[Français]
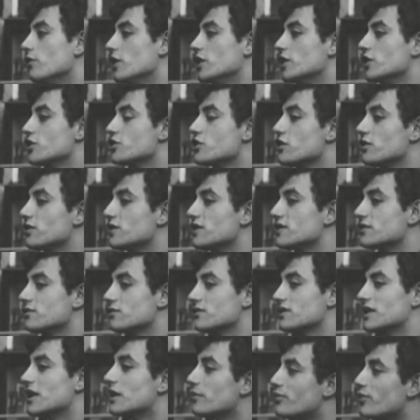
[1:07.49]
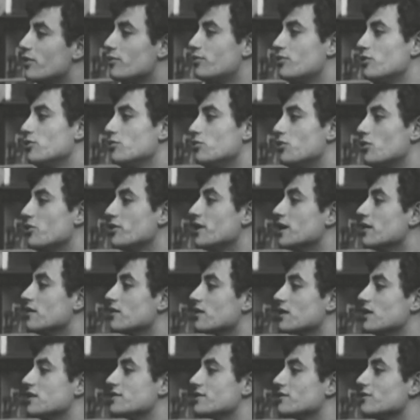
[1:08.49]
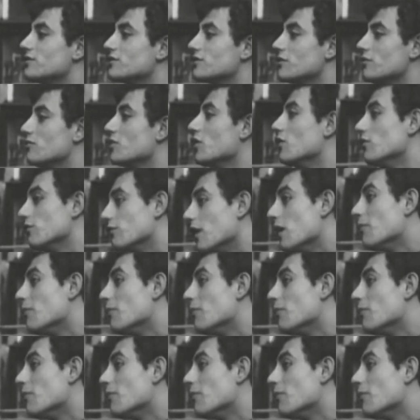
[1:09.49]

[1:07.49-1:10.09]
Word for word: On voit des gens qui sont un peu plus bruyants que les autres,